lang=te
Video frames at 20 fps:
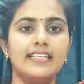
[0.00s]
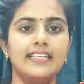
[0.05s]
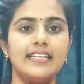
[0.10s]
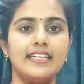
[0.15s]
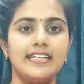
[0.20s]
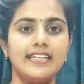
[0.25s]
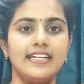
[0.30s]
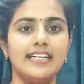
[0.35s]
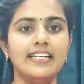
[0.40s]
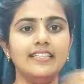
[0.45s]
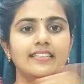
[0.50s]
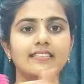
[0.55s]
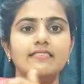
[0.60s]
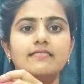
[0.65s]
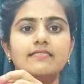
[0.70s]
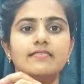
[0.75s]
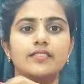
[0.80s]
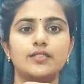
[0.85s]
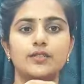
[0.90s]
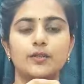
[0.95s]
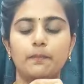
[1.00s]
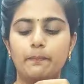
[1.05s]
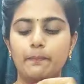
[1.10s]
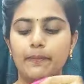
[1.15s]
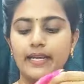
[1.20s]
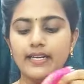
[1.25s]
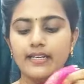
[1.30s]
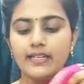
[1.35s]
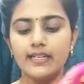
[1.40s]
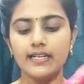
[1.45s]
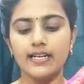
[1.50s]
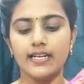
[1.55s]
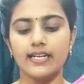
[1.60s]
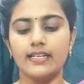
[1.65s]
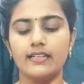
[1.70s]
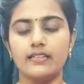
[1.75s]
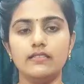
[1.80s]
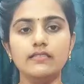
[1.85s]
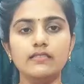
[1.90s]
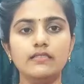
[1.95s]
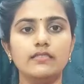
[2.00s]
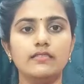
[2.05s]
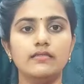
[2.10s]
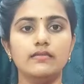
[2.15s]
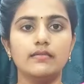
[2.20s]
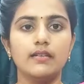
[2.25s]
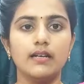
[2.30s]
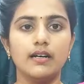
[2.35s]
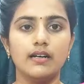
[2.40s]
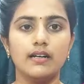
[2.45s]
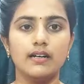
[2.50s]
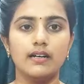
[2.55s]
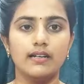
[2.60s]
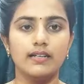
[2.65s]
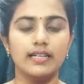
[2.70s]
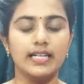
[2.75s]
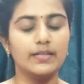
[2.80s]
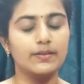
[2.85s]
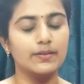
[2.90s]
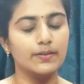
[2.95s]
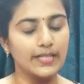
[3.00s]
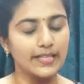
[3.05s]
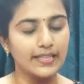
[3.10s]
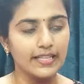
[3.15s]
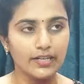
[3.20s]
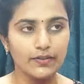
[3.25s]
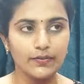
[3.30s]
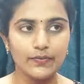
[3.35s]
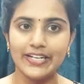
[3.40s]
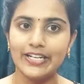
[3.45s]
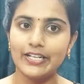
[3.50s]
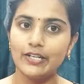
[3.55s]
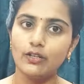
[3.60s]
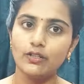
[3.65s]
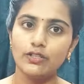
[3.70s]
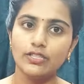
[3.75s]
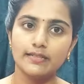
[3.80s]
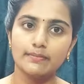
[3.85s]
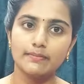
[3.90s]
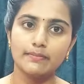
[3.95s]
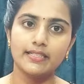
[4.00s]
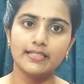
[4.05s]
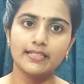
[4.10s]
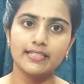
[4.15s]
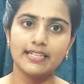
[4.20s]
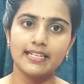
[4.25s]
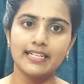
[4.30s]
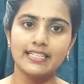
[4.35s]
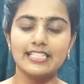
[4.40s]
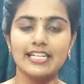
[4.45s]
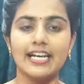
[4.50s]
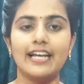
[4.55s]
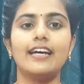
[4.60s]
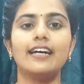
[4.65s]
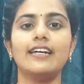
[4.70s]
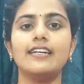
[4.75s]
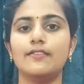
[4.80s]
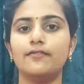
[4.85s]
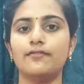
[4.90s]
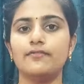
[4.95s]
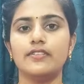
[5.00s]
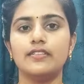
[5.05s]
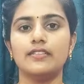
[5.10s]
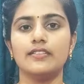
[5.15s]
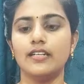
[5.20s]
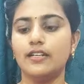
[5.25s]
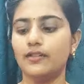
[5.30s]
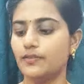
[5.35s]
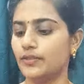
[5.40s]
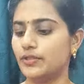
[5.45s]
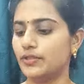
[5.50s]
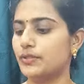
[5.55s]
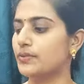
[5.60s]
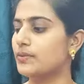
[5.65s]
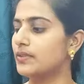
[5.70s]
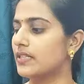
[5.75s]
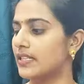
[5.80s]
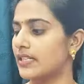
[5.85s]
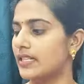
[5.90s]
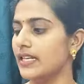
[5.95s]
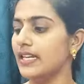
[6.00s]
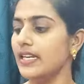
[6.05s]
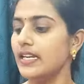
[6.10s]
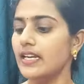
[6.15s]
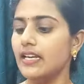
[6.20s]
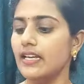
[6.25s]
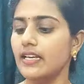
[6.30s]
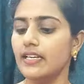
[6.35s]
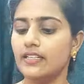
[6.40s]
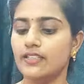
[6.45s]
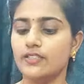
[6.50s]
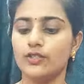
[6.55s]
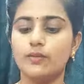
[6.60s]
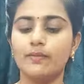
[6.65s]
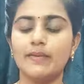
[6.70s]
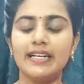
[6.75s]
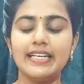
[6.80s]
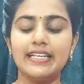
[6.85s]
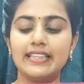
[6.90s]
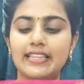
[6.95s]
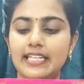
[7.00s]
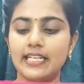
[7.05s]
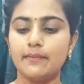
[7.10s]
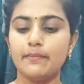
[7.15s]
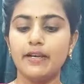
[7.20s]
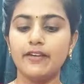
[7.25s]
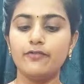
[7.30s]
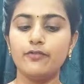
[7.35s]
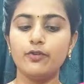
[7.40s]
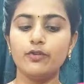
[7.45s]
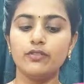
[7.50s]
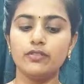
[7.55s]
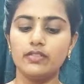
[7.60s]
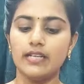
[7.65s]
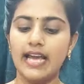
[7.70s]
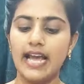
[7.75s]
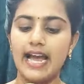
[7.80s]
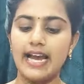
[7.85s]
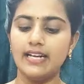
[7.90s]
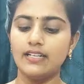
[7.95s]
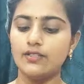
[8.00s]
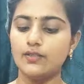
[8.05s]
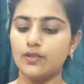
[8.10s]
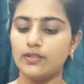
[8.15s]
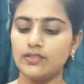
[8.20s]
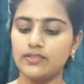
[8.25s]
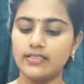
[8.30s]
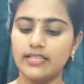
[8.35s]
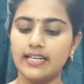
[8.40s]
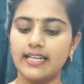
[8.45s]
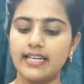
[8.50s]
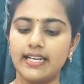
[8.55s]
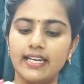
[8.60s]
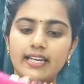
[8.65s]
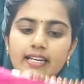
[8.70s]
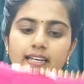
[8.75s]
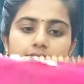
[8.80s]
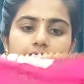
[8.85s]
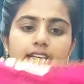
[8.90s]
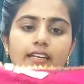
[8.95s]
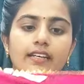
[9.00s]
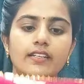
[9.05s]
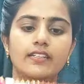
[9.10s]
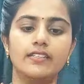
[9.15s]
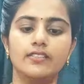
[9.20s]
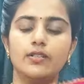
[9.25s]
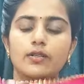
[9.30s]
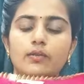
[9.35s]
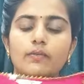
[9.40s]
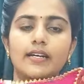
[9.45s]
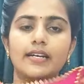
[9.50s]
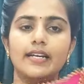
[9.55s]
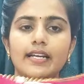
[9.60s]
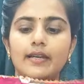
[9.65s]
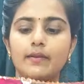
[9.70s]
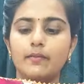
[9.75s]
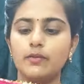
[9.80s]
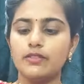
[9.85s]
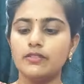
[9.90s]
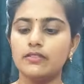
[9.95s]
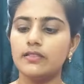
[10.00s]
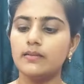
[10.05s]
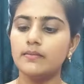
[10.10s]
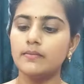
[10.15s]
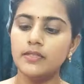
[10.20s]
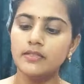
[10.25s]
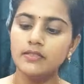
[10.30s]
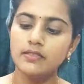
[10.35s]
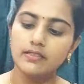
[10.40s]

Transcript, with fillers: ఇదండి సో పింక్ కలరు నేను ఇందాక వీడియోలో చెప్పినట్టుగానే చాలా కంఫర్ట్గా ఉంటూ ఉంటుంది సో మనకి త్రీ బై ఫోర్త్ హ్యాండ్స్ వస్తాయి సో మనకి మొత్తం